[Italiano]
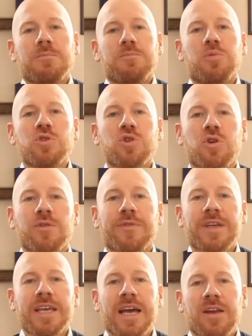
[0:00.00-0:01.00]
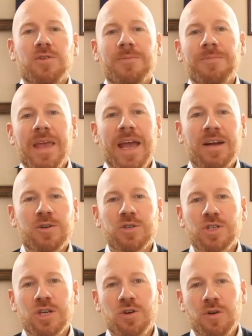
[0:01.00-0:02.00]
Buongiorno Fagnano,
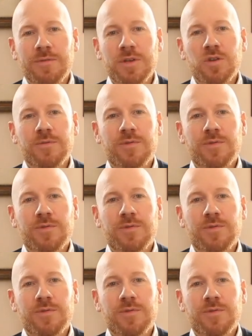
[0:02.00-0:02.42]
eccoci col video